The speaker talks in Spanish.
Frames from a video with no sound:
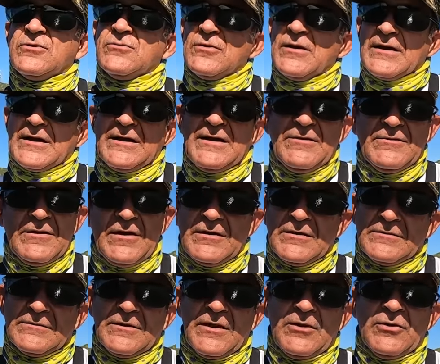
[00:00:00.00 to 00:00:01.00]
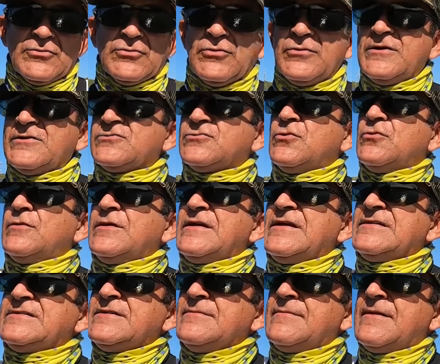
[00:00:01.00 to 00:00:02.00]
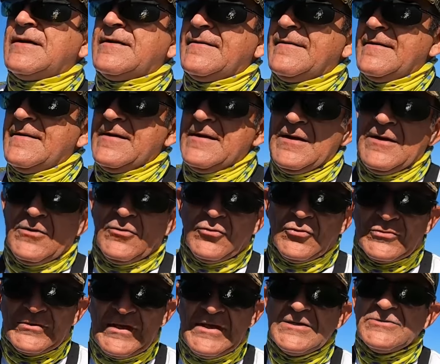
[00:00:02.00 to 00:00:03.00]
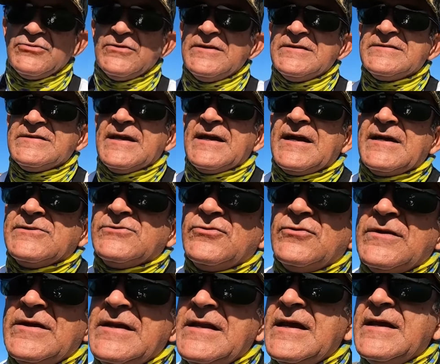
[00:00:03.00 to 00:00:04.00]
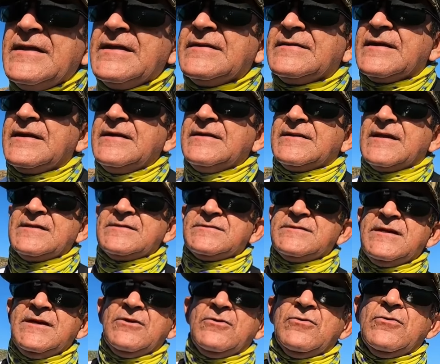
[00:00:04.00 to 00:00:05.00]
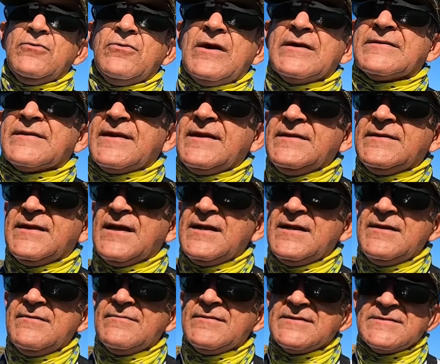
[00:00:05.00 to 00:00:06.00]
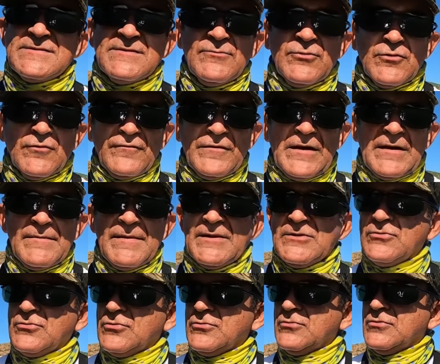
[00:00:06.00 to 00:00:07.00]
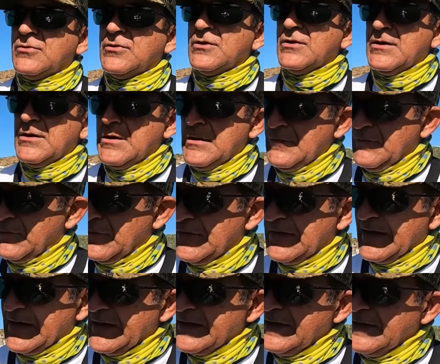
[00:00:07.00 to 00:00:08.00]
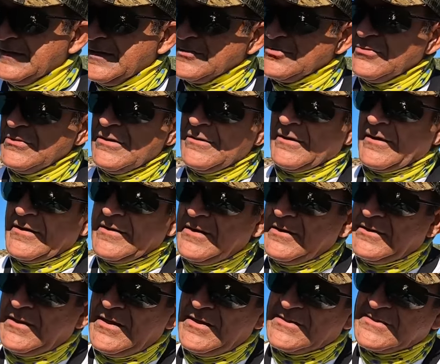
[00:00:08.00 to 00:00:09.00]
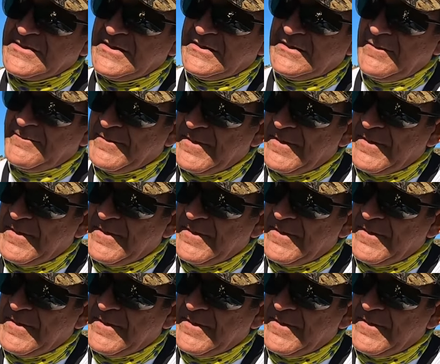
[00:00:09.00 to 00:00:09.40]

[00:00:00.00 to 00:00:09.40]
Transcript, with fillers: como la que la, del otro día estuvo buenísima. Utilizo en este caso línea de 35 a 30 libras de monofilamento. Pues la cañita es una cañita de 7